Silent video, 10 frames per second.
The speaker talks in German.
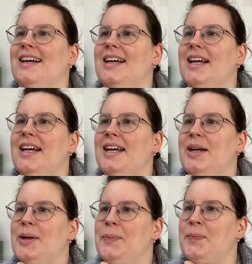
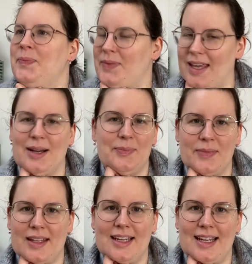ähm, ja,
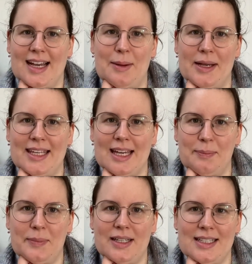aber ich habe
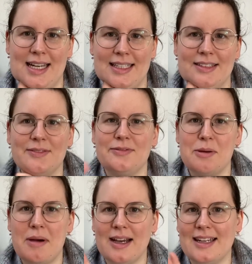mir gedacht, wir
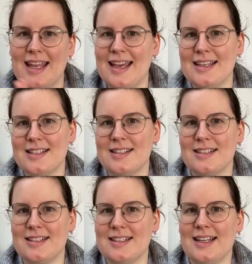machen erst
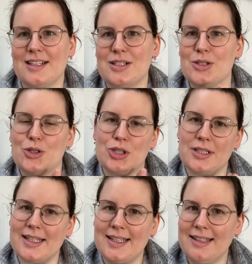das
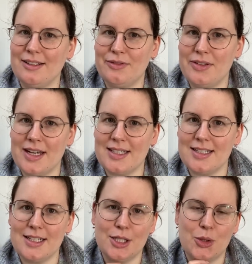Strickige
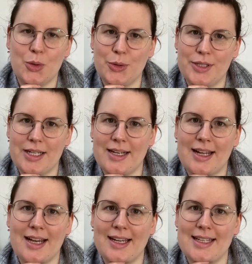fertig und
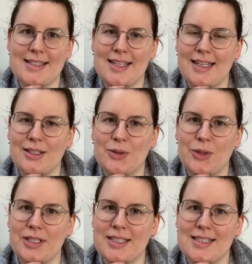danach erzähle ich
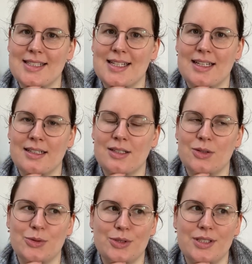euch das dann
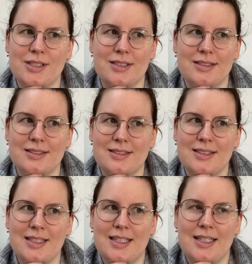und äh,
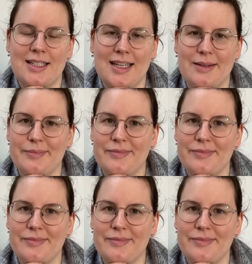ja,